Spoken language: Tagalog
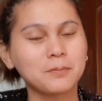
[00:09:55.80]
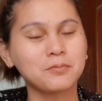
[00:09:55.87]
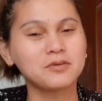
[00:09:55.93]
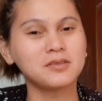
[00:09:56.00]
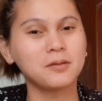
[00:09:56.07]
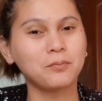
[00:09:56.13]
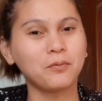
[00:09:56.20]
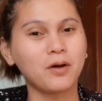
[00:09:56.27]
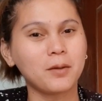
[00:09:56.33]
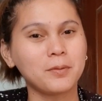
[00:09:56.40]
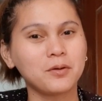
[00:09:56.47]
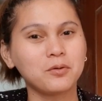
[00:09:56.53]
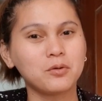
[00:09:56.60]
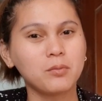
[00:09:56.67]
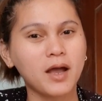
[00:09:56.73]
Tapos na po
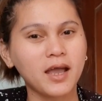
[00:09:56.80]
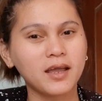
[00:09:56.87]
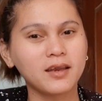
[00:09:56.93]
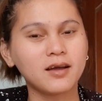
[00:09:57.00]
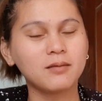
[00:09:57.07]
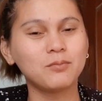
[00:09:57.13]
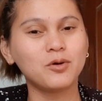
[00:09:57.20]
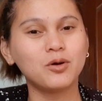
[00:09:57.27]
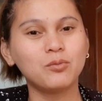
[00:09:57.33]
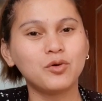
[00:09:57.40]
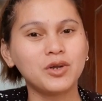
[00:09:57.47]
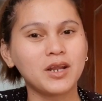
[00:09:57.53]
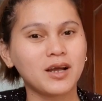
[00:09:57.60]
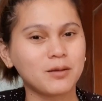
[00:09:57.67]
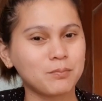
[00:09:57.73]
kaming kumain ng
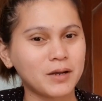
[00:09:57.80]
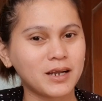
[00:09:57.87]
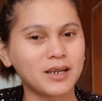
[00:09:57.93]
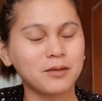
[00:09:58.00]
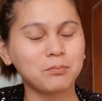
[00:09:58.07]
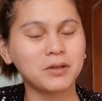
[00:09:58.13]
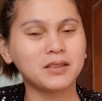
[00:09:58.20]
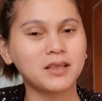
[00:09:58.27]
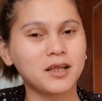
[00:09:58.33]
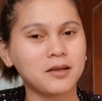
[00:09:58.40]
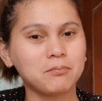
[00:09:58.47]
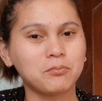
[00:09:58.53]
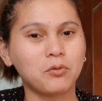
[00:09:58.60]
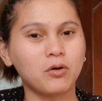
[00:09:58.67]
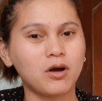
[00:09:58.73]
momo. Nakapagligpit na
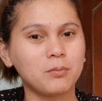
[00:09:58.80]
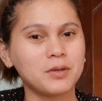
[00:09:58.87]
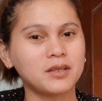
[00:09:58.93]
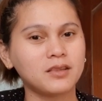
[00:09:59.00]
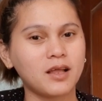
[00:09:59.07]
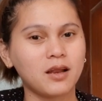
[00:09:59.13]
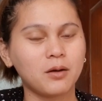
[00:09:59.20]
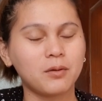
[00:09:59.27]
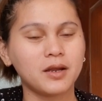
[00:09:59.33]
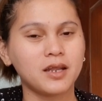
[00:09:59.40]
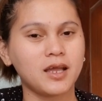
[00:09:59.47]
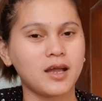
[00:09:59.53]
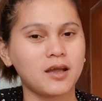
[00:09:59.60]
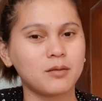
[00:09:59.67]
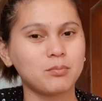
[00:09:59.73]
rin po kaming dalawa
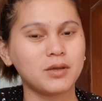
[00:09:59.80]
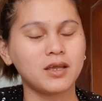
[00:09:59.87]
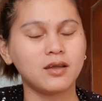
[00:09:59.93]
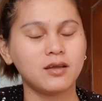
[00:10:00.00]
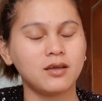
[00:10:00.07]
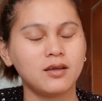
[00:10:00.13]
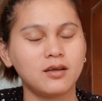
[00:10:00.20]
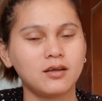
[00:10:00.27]
ni Habi.